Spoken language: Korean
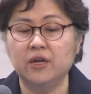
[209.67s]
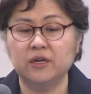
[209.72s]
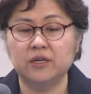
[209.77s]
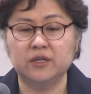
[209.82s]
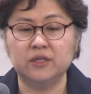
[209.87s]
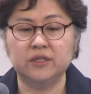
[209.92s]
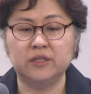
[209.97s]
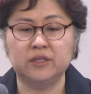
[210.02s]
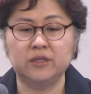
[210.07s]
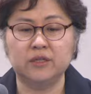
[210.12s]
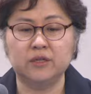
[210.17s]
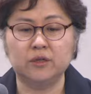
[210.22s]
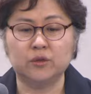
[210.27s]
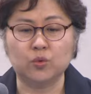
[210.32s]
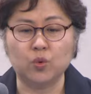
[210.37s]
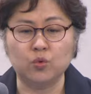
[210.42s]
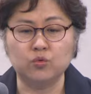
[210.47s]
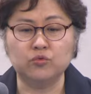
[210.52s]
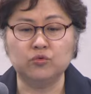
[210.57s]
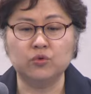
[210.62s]
그들을
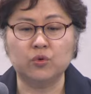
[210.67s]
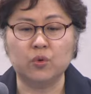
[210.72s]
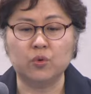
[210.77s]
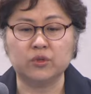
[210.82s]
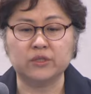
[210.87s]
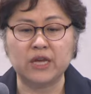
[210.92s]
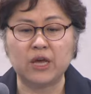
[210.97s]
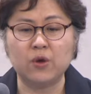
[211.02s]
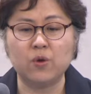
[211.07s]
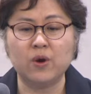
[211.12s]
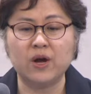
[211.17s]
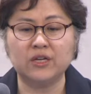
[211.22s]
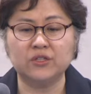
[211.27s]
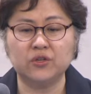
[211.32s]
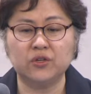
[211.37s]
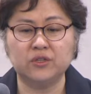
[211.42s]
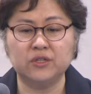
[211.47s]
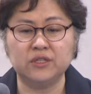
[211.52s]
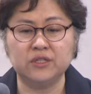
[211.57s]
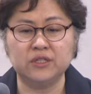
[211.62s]
도구로
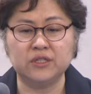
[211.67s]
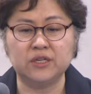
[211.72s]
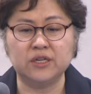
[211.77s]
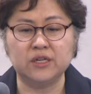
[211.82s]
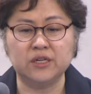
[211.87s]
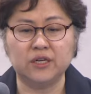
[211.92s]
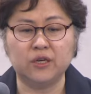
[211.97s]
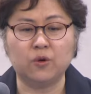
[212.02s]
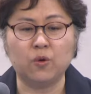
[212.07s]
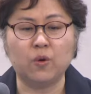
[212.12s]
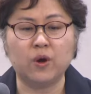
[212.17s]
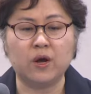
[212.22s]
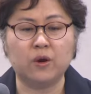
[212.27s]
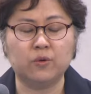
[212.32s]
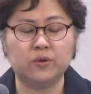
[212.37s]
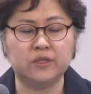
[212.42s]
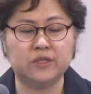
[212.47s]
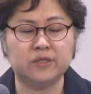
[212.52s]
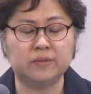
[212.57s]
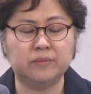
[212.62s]
사용하셨는지를 기록하고
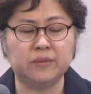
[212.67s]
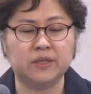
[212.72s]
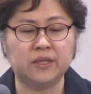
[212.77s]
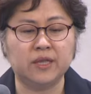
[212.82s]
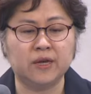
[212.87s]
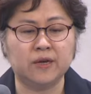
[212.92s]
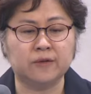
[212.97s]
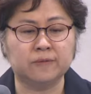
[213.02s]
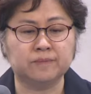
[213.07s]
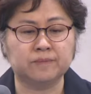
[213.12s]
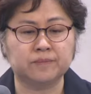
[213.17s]
있습니다.